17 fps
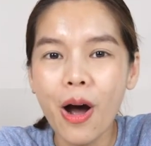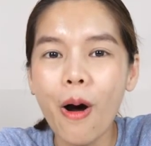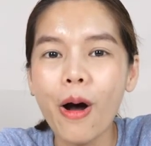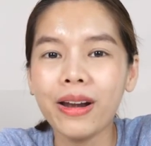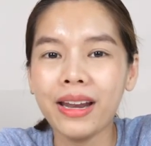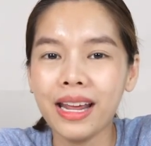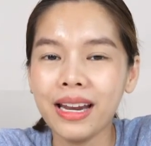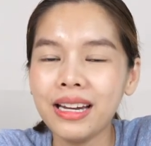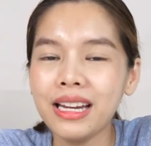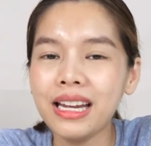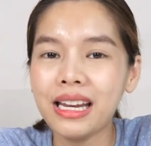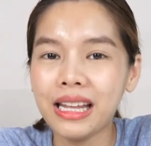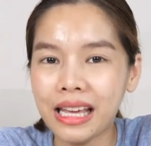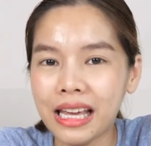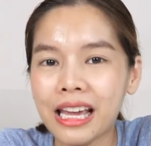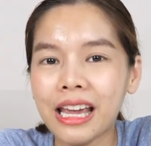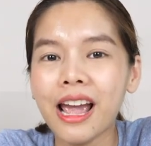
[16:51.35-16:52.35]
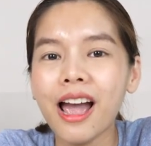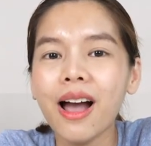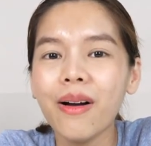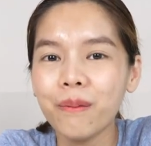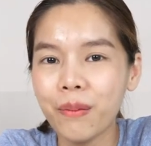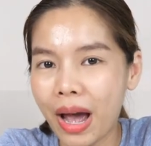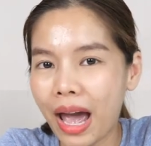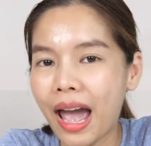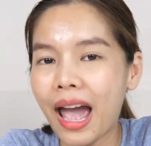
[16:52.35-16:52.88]
คอนเทนต์
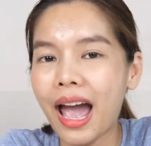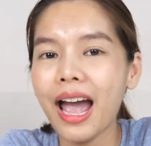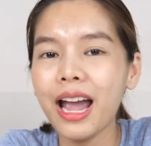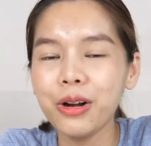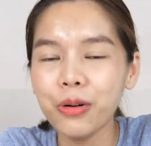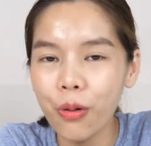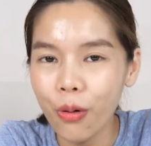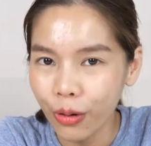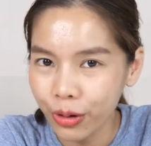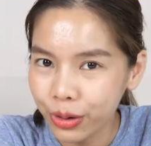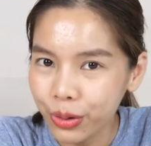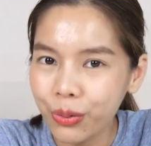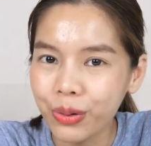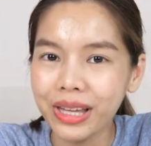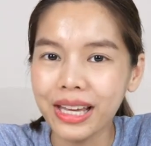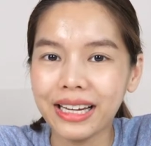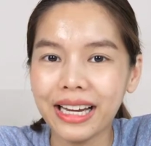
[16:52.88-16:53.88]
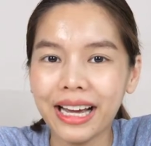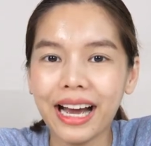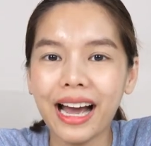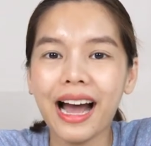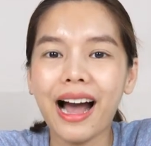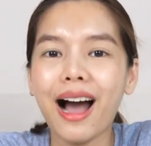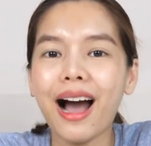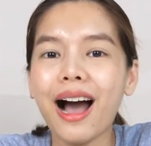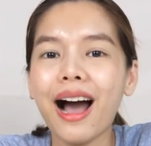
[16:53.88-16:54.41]
ดีๆ มาให้ทุกคนดูอีกนะ
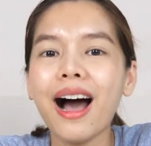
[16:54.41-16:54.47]
คะ